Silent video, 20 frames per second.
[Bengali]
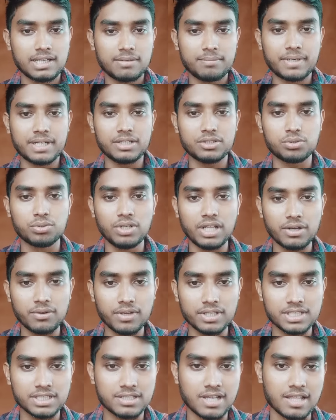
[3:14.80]
মানে ঝুলে
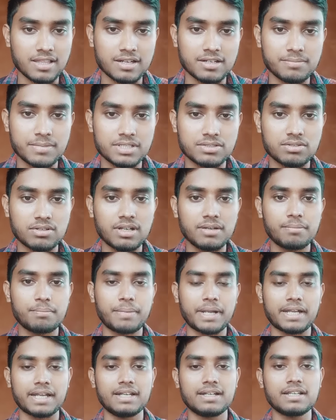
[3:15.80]
রয়েছে সাত আট মাস ধরে
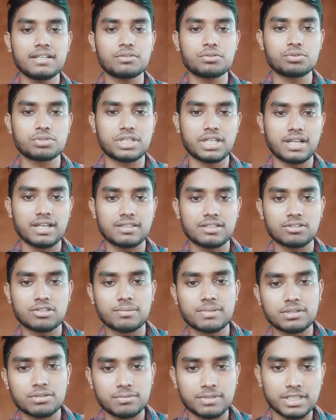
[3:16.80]
প্যানেলটা তো সেক্ষেত্রে
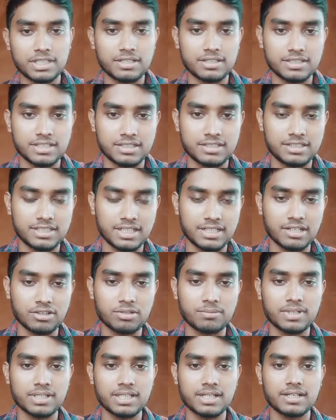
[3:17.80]
তোমরা তোমাদের যেটা
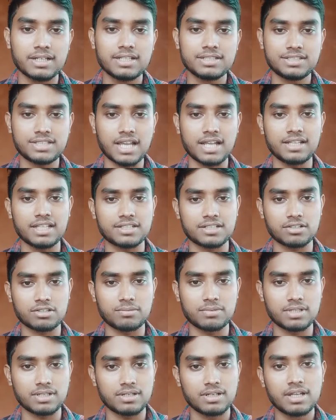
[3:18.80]
তোমাদের চাহিদা সেটা
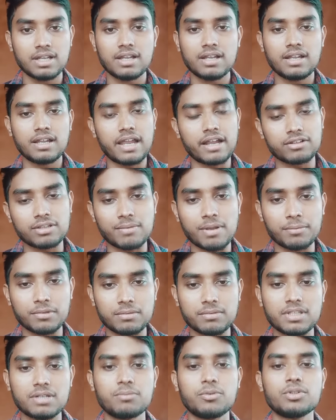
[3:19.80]
তোমাদের একদম আমি
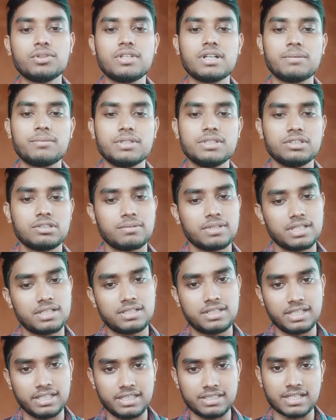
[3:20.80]
তোমাদের মন থেকে বলছি তোমাদের
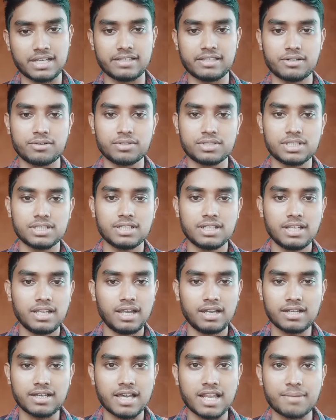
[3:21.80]
ঠিকই চাহিদা রয়েছে
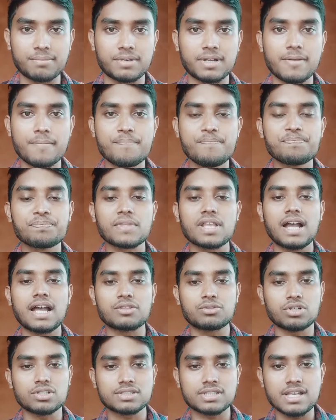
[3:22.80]
এটা খারাপ না আর
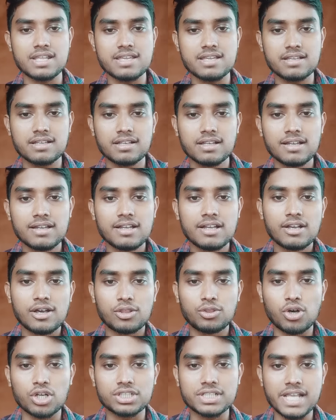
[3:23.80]
দশ তারিখ
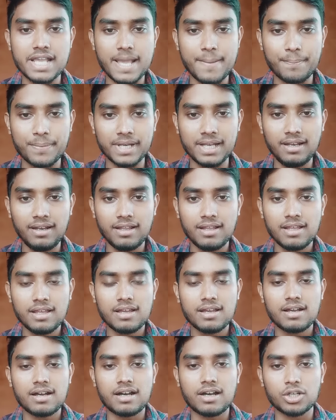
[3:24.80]
দশে এপ্রিল
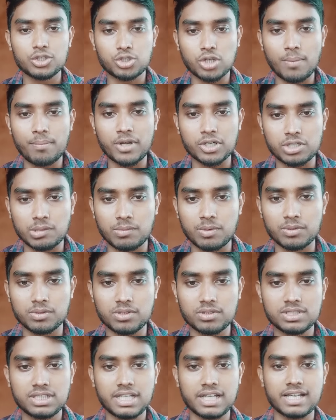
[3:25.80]
সোমবার সম্ভবত
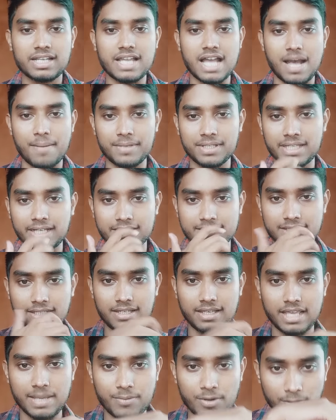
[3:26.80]
সেখানে আমি থাকছি
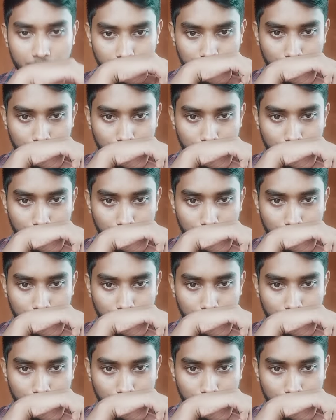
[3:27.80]
এবং